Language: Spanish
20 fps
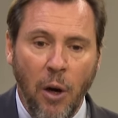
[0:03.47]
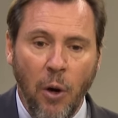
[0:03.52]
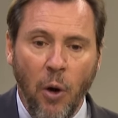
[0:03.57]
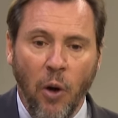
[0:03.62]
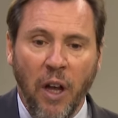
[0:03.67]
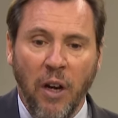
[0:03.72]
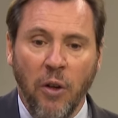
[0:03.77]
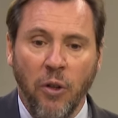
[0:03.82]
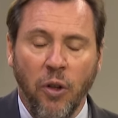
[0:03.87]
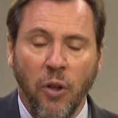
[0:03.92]
lo
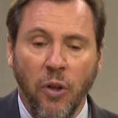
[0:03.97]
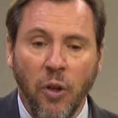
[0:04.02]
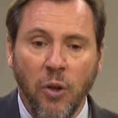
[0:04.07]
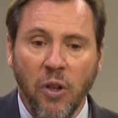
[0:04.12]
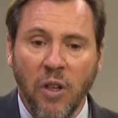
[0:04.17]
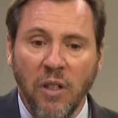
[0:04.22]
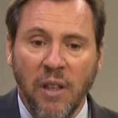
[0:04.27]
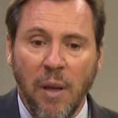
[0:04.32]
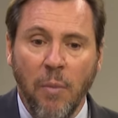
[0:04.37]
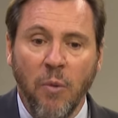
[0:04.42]
que
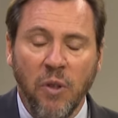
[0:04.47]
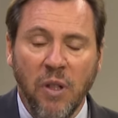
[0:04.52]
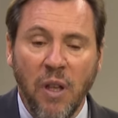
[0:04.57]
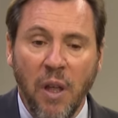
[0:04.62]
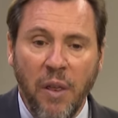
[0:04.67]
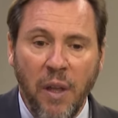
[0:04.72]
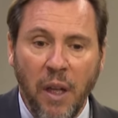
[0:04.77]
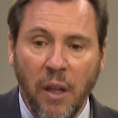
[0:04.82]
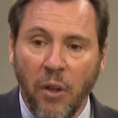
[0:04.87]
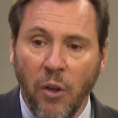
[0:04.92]
nosotros estamos
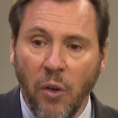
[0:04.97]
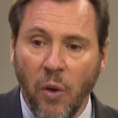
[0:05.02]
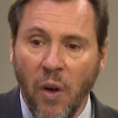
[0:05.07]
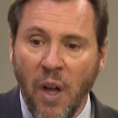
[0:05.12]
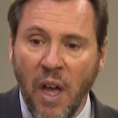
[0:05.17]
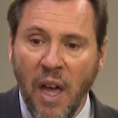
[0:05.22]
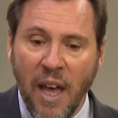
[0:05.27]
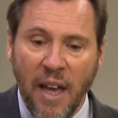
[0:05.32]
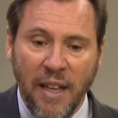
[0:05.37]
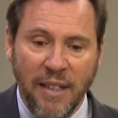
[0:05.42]
diciendo
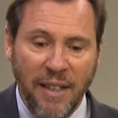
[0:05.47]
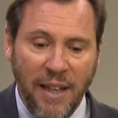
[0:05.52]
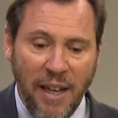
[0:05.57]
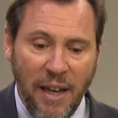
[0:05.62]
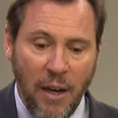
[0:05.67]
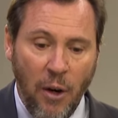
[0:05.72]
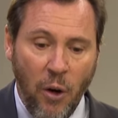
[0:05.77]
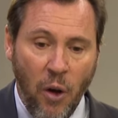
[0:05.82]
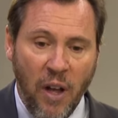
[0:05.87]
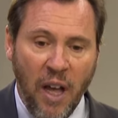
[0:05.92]
es
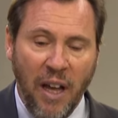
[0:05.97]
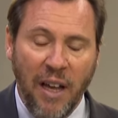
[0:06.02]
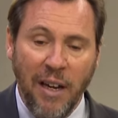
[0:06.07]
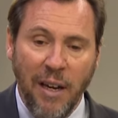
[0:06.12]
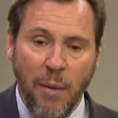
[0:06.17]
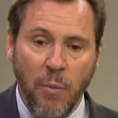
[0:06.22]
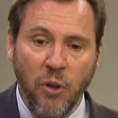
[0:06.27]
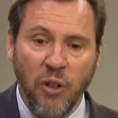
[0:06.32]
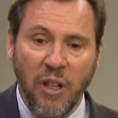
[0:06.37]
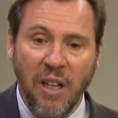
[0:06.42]
que lo que
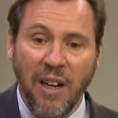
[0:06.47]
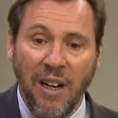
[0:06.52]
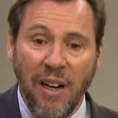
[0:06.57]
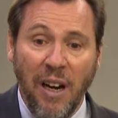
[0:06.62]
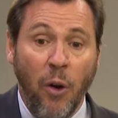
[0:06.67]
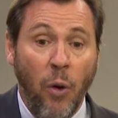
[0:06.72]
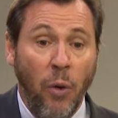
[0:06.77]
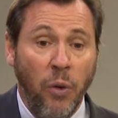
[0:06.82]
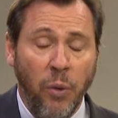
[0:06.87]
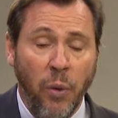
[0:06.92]
queremos es
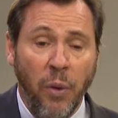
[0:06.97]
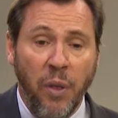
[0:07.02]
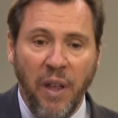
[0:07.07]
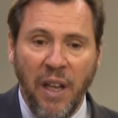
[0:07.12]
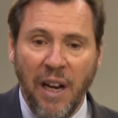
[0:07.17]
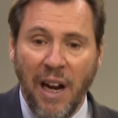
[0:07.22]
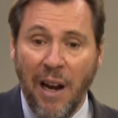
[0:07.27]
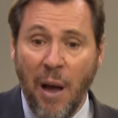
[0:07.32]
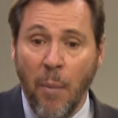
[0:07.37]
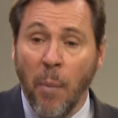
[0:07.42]

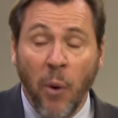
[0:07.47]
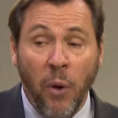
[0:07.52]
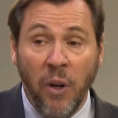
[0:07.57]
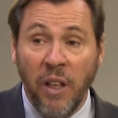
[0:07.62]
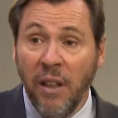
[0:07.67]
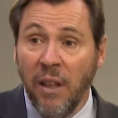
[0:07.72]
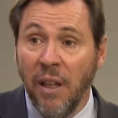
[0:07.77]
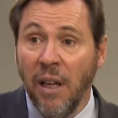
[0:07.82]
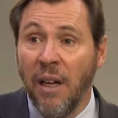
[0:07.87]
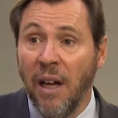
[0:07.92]
reconducir a la
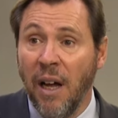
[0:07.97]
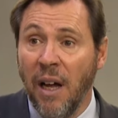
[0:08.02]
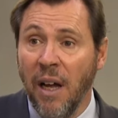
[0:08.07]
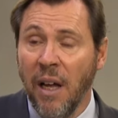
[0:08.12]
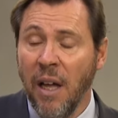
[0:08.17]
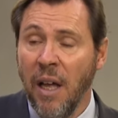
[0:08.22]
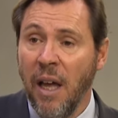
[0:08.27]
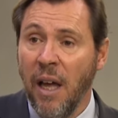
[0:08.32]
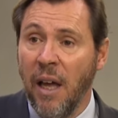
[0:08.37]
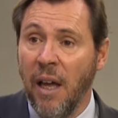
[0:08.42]
política
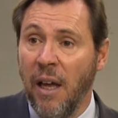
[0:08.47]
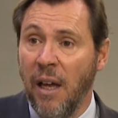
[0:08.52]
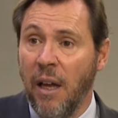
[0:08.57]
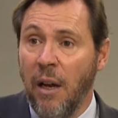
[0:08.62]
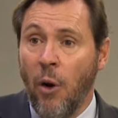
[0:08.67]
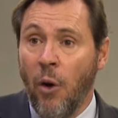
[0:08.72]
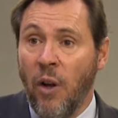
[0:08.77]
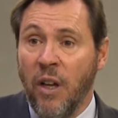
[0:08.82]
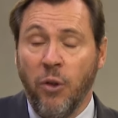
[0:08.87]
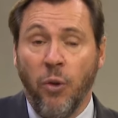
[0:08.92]
eh,
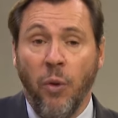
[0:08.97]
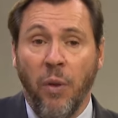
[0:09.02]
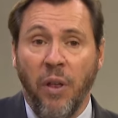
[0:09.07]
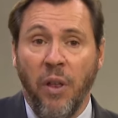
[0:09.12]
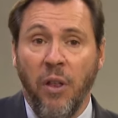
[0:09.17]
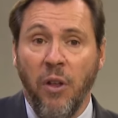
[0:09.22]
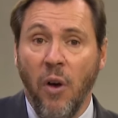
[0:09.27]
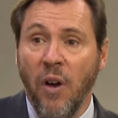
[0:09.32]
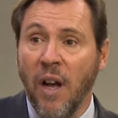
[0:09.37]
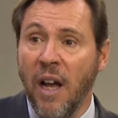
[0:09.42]
lo que
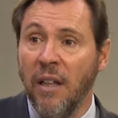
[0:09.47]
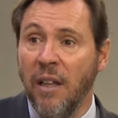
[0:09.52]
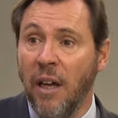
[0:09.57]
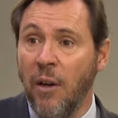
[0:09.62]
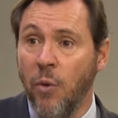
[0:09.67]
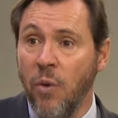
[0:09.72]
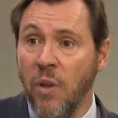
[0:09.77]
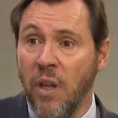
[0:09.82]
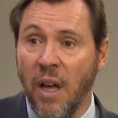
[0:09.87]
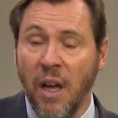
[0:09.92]
sucedió en
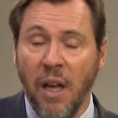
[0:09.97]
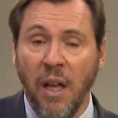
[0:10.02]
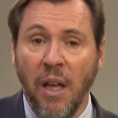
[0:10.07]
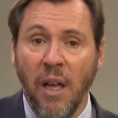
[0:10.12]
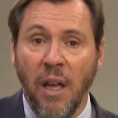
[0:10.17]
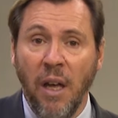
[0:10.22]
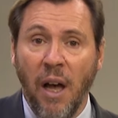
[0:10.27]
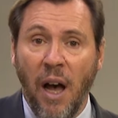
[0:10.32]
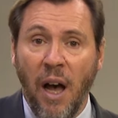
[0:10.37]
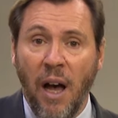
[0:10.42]
Cataluña
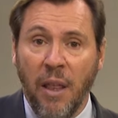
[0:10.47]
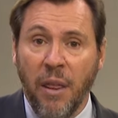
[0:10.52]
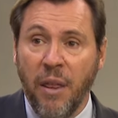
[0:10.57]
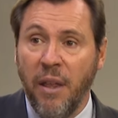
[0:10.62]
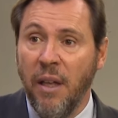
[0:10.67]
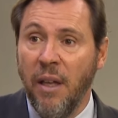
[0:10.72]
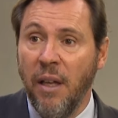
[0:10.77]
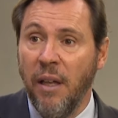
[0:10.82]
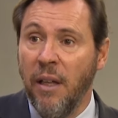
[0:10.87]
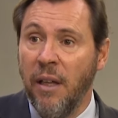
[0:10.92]

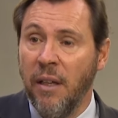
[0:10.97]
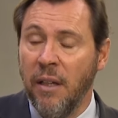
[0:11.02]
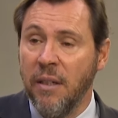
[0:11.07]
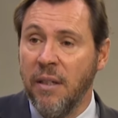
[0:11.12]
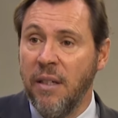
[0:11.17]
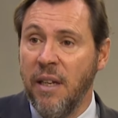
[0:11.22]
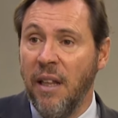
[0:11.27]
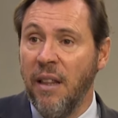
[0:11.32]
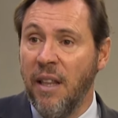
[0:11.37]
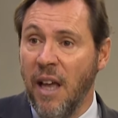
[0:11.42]
hace eh,
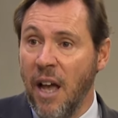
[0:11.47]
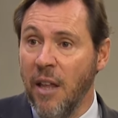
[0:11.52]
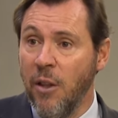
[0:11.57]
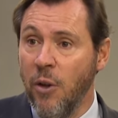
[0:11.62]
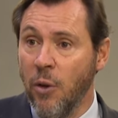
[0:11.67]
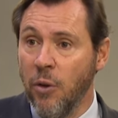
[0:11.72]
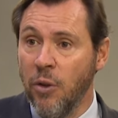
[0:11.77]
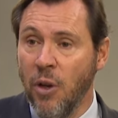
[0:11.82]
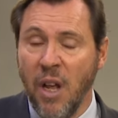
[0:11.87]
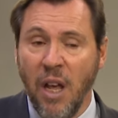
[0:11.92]
siete
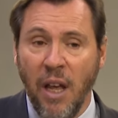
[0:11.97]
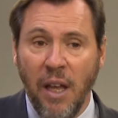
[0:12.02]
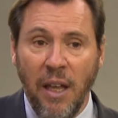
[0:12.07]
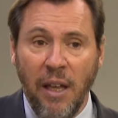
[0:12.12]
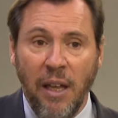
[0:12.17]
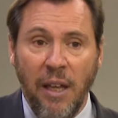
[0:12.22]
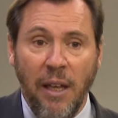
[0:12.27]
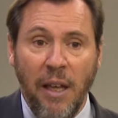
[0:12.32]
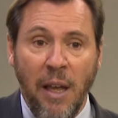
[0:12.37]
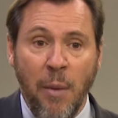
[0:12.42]
años
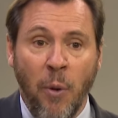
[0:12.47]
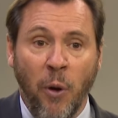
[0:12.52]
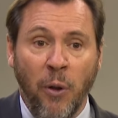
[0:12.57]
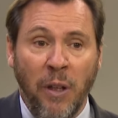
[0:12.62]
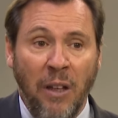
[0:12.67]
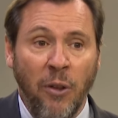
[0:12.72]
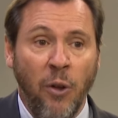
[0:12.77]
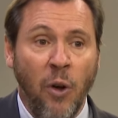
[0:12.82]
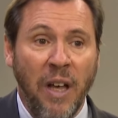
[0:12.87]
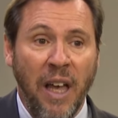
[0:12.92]
y, por
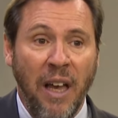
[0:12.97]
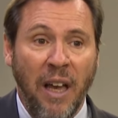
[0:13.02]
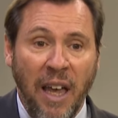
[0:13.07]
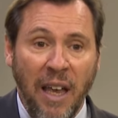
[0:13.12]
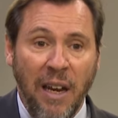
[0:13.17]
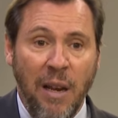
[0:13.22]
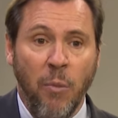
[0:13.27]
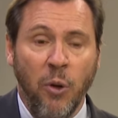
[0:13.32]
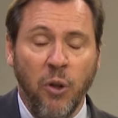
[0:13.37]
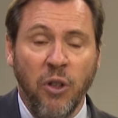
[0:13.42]
tanto que
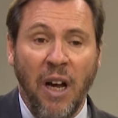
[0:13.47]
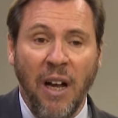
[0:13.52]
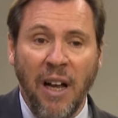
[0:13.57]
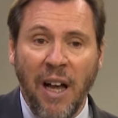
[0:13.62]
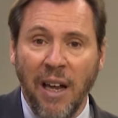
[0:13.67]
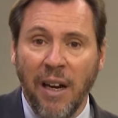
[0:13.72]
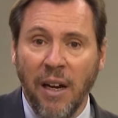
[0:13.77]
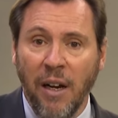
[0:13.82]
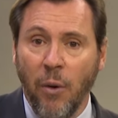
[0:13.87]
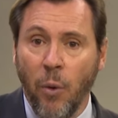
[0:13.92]
queremos
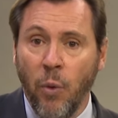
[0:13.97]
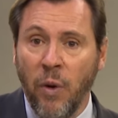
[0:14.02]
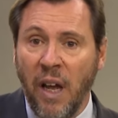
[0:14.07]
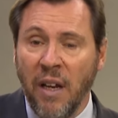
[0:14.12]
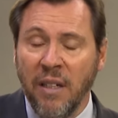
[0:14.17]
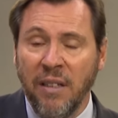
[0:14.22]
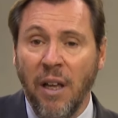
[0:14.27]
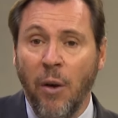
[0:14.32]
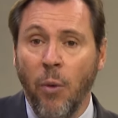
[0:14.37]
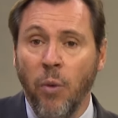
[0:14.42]
sacar
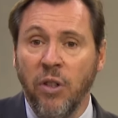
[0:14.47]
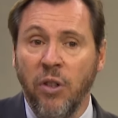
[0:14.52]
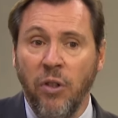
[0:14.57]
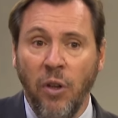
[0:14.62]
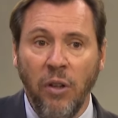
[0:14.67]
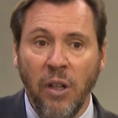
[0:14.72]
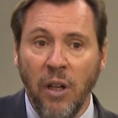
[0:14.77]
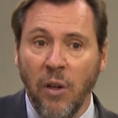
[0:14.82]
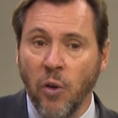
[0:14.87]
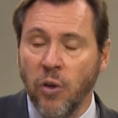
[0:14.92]
esta
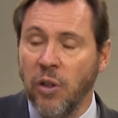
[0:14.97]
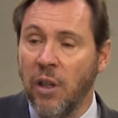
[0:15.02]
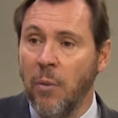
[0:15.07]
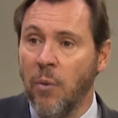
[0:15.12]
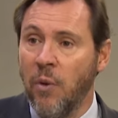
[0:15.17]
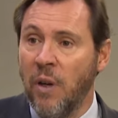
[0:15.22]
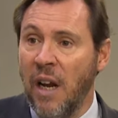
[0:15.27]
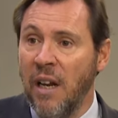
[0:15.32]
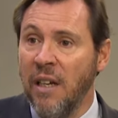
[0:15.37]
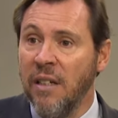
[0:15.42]
cuestión de los
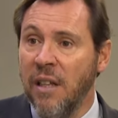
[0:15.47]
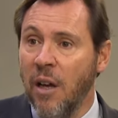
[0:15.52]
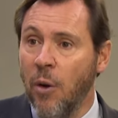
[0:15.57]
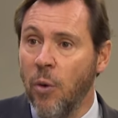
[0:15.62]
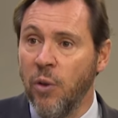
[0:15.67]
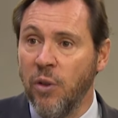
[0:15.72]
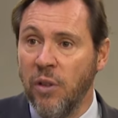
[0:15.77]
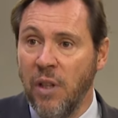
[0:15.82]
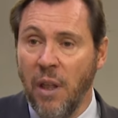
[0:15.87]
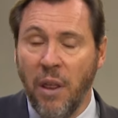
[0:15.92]
tribunales de
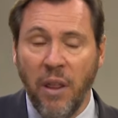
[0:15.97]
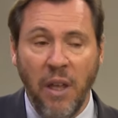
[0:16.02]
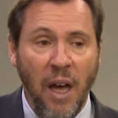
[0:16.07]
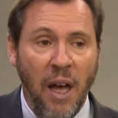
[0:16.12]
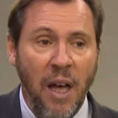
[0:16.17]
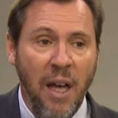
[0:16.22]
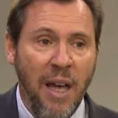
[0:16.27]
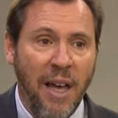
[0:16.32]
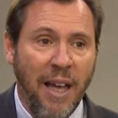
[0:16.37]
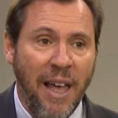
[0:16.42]
justicia,